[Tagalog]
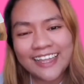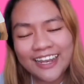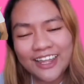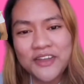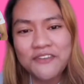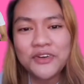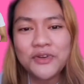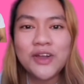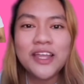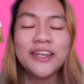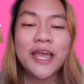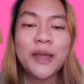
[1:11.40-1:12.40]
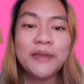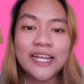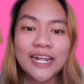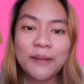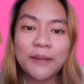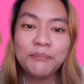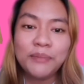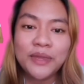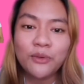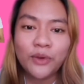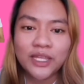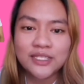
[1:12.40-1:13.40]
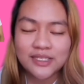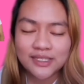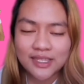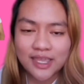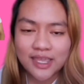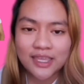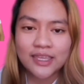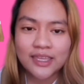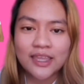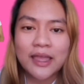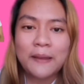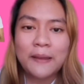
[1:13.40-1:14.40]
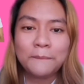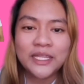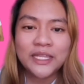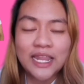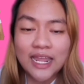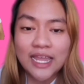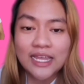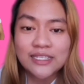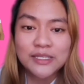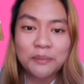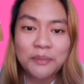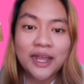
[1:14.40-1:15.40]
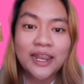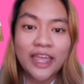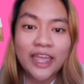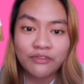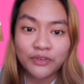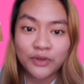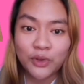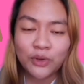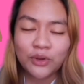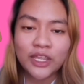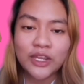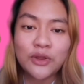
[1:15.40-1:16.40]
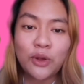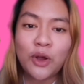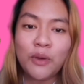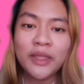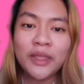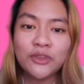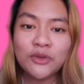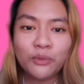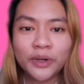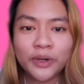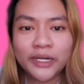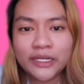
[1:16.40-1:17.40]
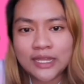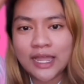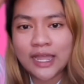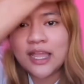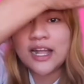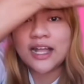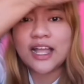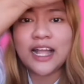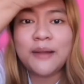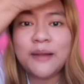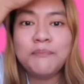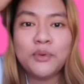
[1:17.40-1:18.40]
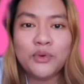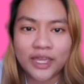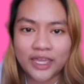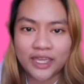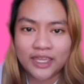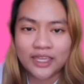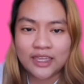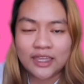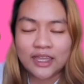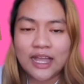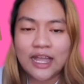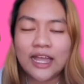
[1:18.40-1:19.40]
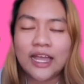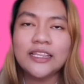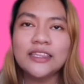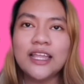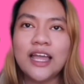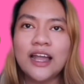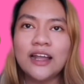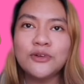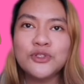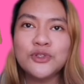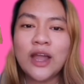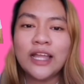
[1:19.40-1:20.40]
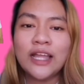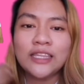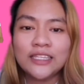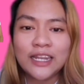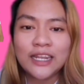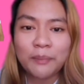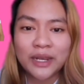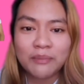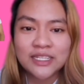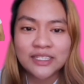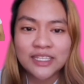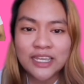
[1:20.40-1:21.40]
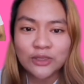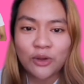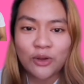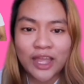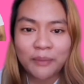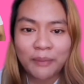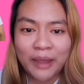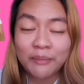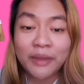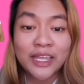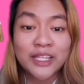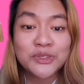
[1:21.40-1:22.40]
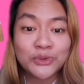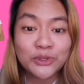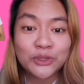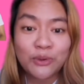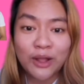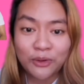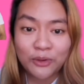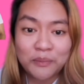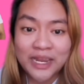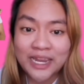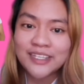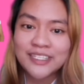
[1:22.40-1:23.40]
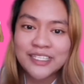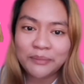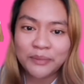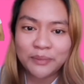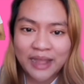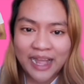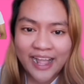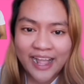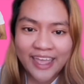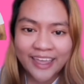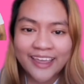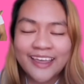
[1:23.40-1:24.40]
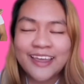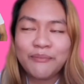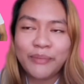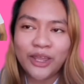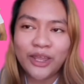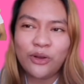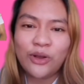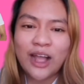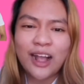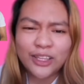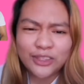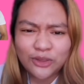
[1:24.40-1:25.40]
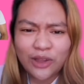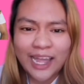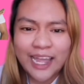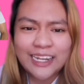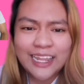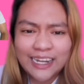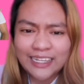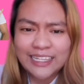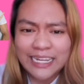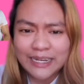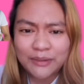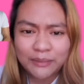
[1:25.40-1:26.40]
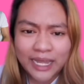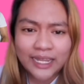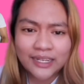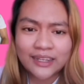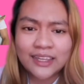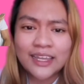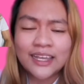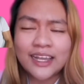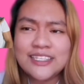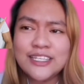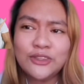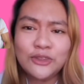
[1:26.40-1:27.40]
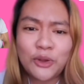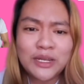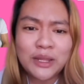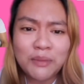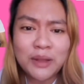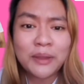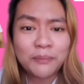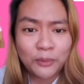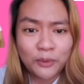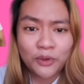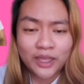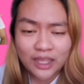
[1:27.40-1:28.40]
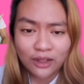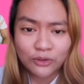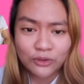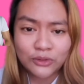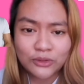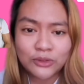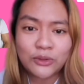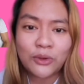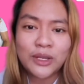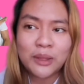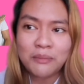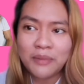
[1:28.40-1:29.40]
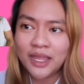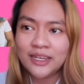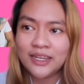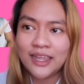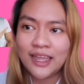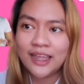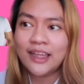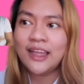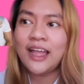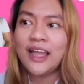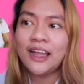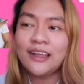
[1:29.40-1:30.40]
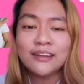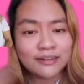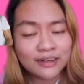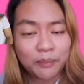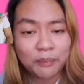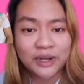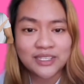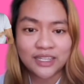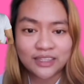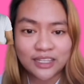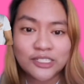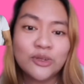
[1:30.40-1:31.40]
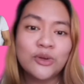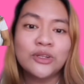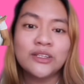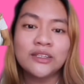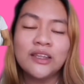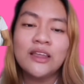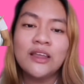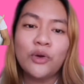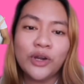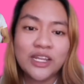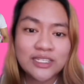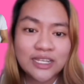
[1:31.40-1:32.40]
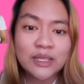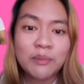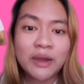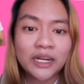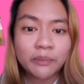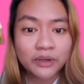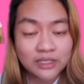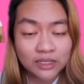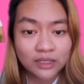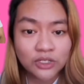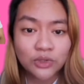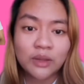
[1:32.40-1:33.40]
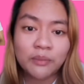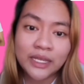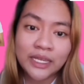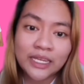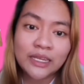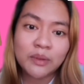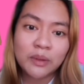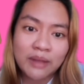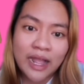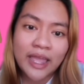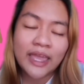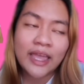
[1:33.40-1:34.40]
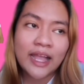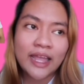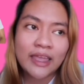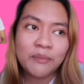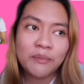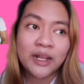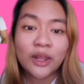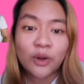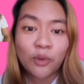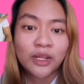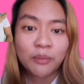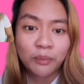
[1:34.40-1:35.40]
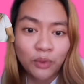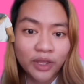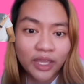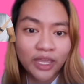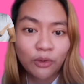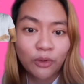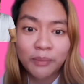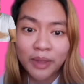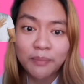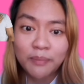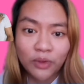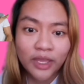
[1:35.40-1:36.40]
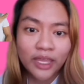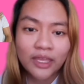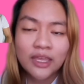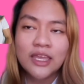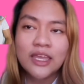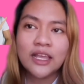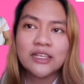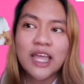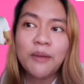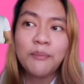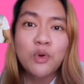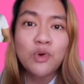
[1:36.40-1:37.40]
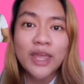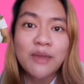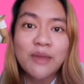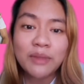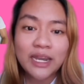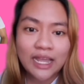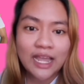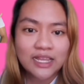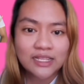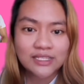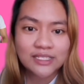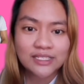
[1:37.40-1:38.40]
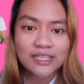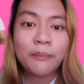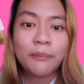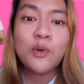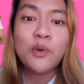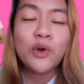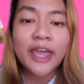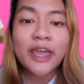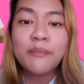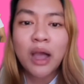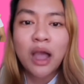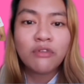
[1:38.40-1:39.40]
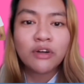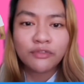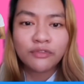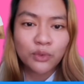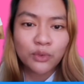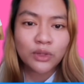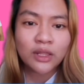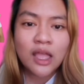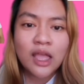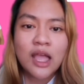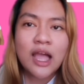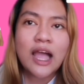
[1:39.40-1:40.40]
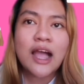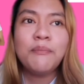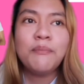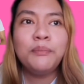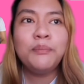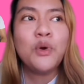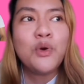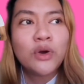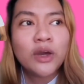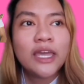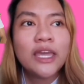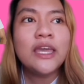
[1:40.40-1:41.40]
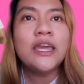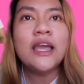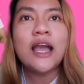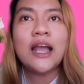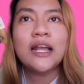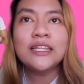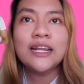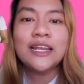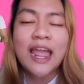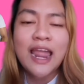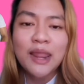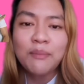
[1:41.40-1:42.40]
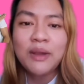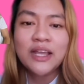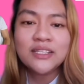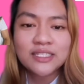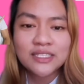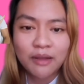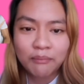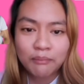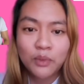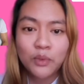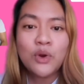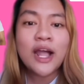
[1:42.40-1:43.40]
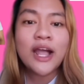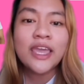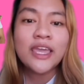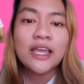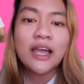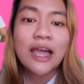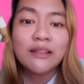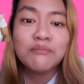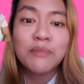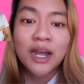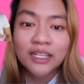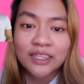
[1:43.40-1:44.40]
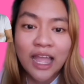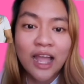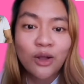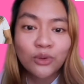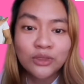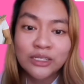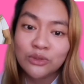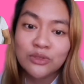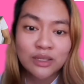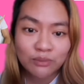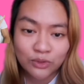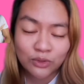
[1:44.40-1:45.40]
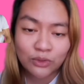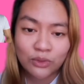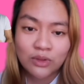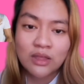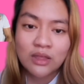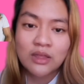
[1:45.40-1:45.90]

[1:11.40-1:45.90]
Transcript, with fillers: Hello everyone! Happy Kakamping Wednesday! Madalas sa mga live ko, kino-comment yung word na kakampuke. At ang gusto ata nilang palabasin dito ay para mainsulto ako bilang isang babae. Pero ang katotohanan, hindi naman. Kasi totoo namang may puki ako, totoo naman na ang representasyon or isa sa mga representasyon ng pagiging babae ay magkaroon ng puki or may puki. Kasi ang puki ay malakas, ang puki ay powerful, ang puki ang naglalabas ng buhay at mga tao dito sa mundo.